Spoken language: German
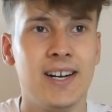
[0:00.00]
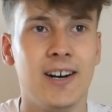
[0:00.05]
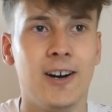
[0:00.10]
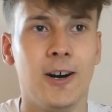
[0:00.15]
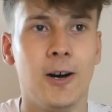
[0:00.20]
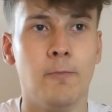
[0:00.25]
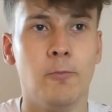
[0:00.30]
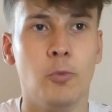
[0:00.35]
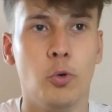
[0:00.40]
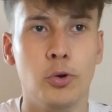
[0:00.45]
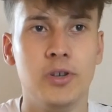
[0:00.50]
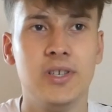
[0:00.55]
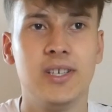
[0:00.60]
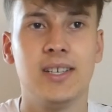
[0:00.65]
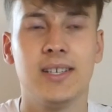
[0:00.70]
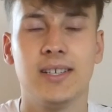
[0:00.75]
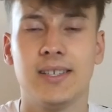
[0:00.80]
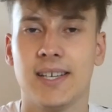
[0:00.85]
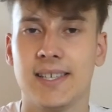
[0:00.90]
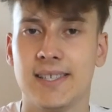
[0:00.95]
Ähm,
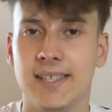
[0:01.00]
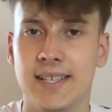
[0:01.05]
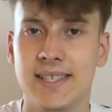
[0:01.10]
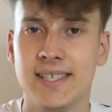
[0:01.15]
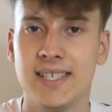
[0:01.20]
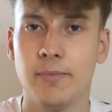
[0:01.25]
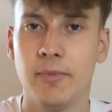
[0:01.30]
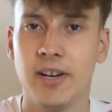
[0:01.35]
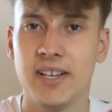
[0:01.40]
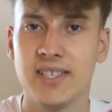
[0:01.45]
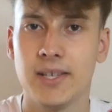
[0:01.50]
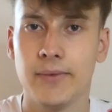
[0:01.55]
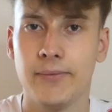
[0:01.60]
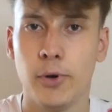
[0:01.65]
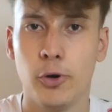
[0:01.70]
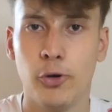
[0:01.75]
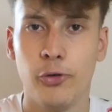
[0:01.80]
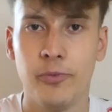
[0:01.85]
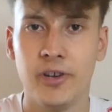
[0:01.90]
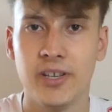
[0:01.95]
und das letzte Mal, dass der
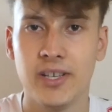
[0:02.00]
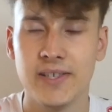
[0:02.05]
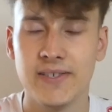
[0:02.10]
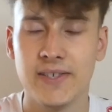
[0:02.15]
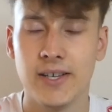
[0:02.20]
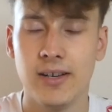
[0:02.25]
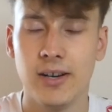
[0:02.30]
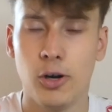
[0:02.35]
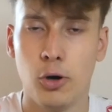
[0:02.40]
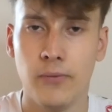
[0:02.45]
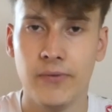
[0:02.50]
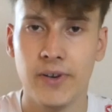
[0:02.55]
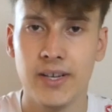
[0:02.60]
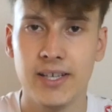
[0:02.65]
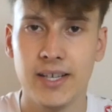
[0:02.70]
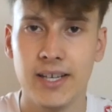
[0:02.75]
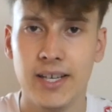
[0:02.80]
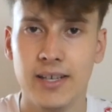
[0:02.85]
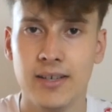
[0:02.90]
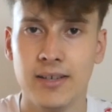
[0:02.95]
VfB international
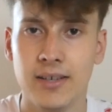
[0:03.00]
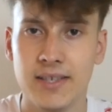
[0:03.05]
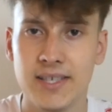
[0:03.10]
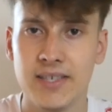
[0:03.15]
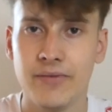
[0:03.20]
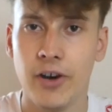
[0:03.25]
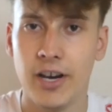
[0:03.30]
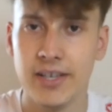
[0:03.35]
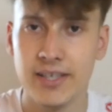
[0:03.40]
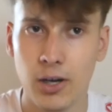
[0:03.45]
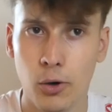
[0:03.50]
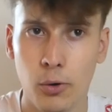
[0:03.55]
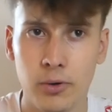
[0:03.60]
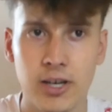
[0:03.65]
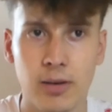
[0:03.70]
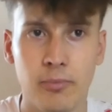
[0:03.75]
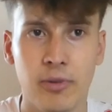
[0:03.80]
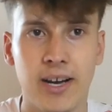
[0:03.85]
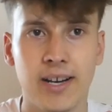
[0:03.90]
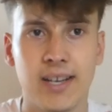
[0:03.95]
aufgetreten ist, war ich auch
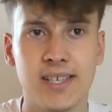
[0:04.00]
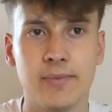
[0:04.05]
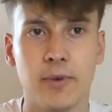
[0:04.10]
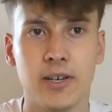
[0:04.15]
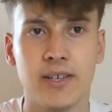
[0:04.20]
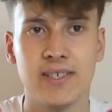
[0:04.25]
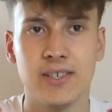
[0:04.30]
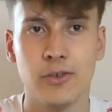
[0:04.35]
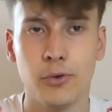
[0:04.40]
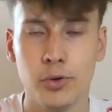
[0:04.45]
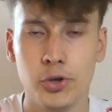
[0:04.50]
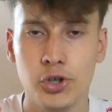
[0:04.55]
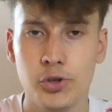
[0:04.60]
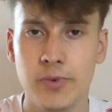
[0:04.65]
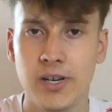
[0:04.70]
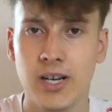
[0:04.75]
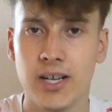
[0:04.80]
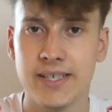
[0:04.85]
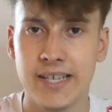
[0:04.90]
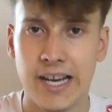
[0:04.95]
dabei. Das war das
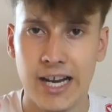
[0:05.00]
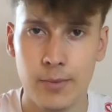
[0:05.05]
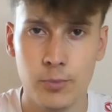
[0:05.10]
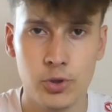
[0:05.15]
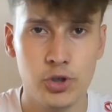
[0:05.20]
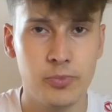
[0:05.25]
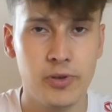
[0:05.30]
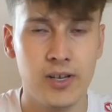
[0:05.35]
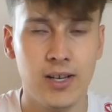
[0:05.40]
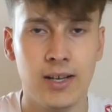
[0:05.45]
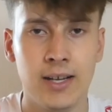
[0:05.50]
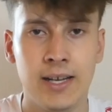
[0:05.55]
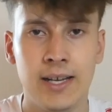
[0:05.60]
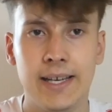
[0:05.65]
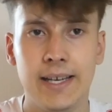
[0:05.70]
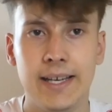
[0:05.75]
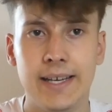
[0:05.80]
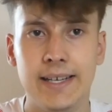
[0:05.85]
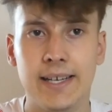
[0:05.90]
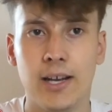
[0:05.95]
Rückspiel, das Heimspiel
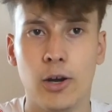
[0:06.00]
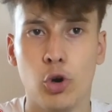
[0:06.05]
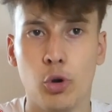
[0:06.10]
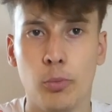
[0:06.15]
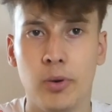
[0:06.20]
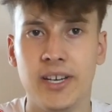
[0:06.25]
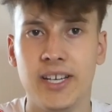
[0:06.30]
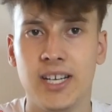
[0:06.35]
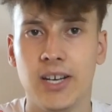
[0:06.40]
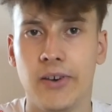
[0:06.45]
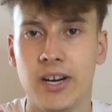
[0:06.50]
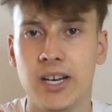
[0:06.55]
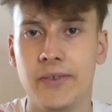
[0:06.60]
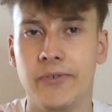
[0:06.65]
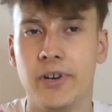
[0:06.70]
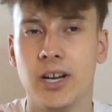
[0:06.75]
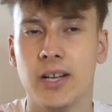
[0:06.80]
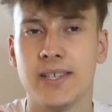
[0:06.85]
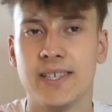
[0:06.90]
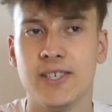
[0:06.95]
in der Europa League
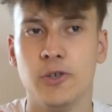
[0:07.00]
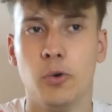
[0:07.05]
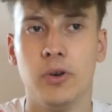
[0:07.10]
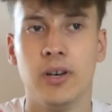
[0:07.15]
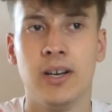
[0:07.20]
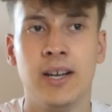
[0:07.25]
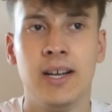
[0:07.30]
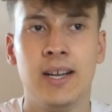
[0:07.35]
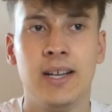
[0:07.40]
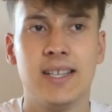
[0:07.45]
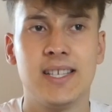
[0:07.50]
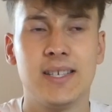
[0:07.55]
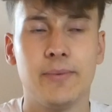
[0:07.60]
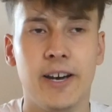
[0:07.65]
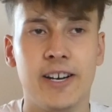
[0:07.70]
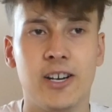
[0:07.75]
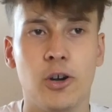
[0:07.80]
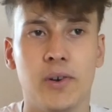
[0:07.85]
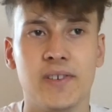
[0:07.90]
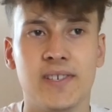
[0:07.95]
Qualifikation
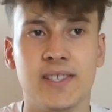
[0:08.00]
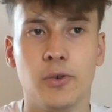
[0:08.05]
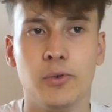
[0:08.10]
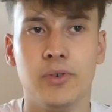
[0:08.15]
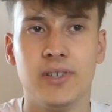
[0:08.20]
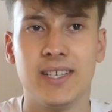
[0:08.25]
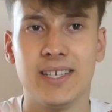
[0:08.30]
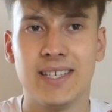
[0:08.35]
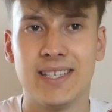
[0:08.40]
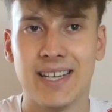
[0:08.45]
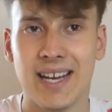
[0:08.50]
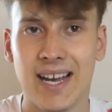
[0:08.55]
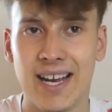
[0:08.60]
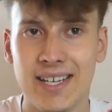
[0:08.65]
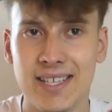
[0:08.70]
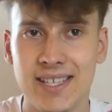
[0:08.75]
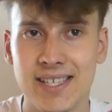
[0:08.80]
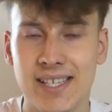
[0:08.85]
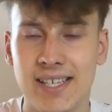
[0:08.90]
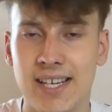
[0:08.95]

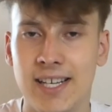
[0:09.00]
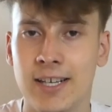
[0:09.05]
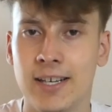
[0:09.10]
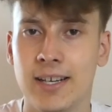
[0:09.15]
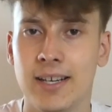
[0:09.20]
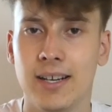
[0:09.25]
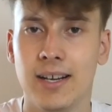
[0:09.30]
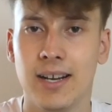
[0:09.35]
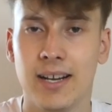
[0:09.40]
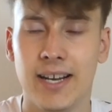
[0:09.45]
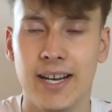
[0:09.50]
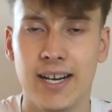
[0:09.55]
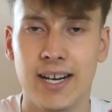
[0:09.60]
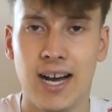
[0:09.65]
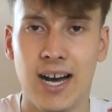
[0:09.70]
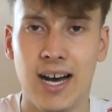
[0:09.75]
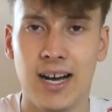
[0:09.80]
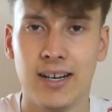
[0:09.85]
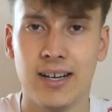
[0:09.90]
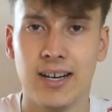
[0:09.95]
2013
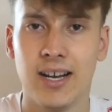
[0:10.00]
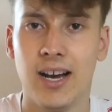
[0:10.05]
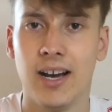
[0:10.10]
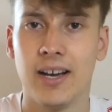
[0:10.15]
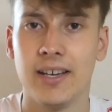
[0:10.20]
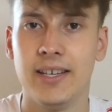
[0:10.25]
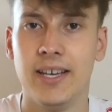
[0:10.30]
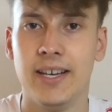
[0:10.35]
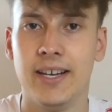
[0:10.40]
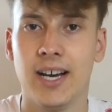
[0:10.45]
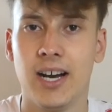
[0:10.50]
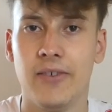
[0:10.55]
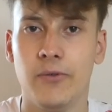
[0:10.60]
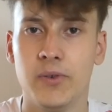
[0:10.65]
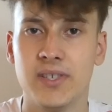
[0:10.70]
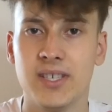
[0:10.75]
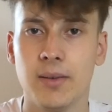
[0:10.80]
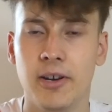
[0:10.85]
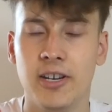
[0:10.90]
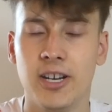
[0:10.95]
gegen HNK Rijeka,
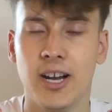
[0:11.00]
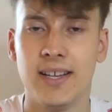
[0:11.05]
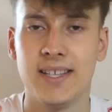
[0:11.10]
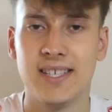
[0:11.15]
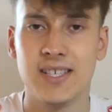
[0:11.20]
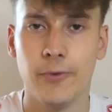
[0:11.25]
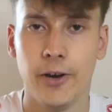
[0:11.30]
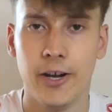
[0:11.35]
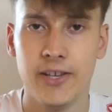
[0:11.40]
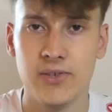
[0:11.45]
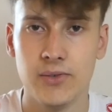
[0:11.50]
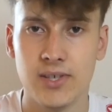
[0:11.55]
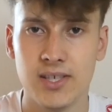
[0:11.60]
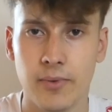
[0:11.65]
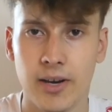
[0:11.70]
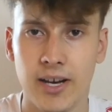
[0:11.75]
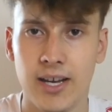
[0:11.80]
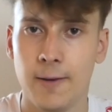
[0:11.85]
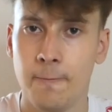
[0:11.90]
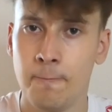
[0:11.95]
wo es am Ende ein 2 zu
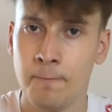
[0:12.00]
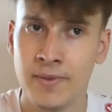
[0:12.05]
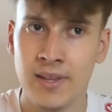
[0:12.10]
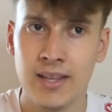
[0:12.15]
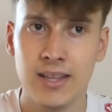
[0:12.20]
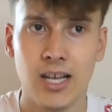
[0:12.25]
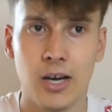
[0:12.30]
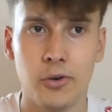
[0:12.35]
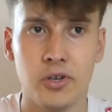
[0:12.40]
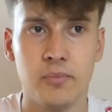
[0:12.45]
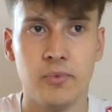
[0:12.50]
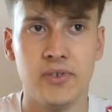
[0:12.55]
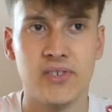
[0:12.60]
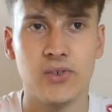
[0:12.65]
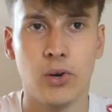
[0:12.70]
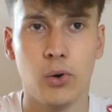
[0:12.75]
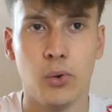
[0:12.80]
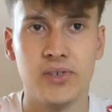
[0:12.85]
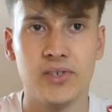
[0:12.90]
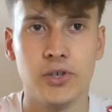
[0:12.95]
2 Dadurch
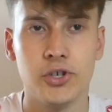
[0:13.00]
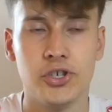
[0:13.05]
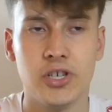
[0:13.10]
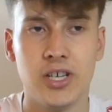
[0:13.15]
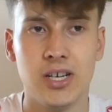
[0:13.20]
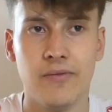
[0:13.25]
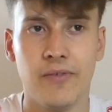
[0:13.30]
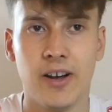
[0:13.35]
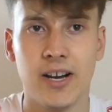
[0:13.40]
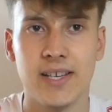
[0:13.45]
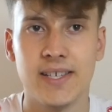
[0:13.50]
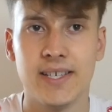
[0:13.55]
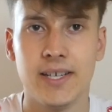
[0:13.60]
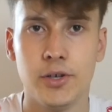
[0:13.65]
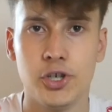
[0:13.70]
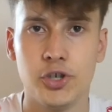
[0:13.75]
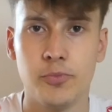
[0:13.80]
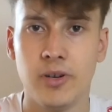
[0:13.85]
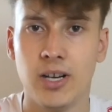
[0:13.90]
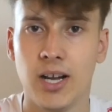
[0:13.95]
bist du ausgeschieden, weil das
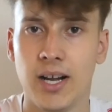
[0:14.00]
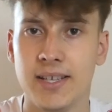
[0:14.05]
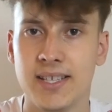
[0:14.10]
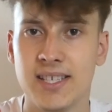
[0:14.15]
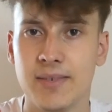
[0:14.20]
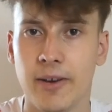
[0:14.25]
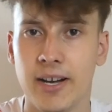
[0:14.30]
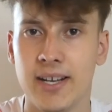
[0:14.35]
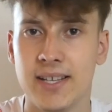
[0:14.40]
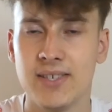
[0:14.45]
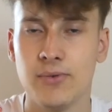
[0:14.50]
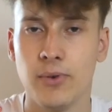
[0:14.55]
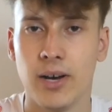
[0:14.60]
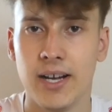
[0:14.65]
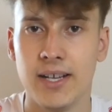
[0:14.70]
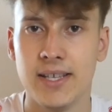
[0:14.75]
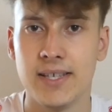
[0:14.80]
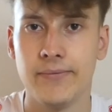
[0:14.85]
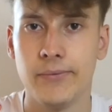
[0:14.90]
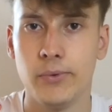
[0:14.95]
Hinspiel ein 2 zu
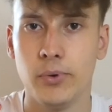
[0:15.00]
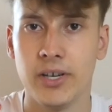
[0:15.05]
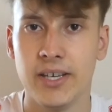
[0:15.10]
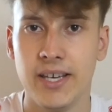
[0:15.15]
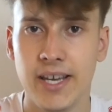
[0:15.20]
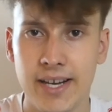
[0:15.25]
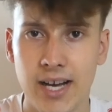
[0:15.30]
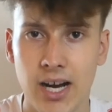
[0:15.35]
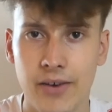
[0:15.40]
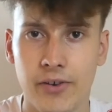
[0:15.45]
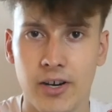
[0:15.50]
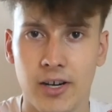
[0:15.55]
1 für Rijeka